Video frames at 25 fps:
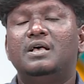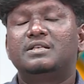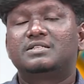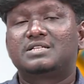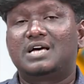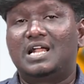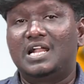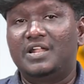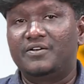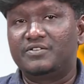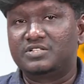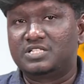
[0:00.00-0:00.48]

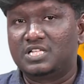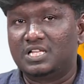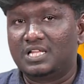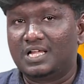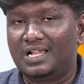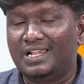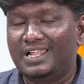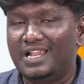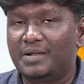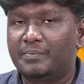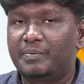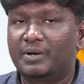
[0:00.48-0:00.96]
சாலை
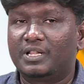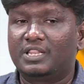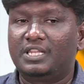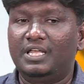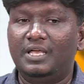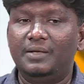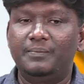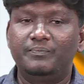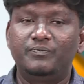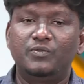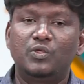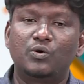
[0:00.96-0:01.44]
வசதிகள்
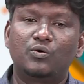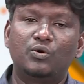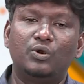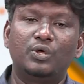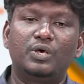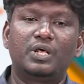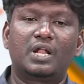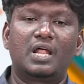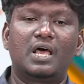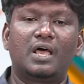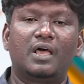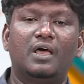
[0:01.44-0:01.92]
ஏற்படுத்தி
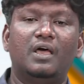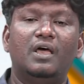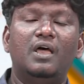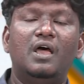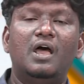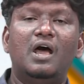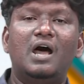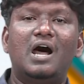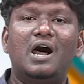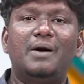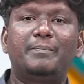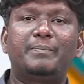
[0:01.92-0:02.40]
கொடுக்குறாங்க
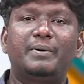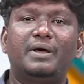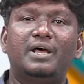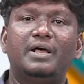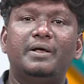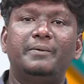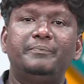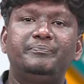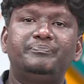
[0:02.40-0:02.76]
அப்போ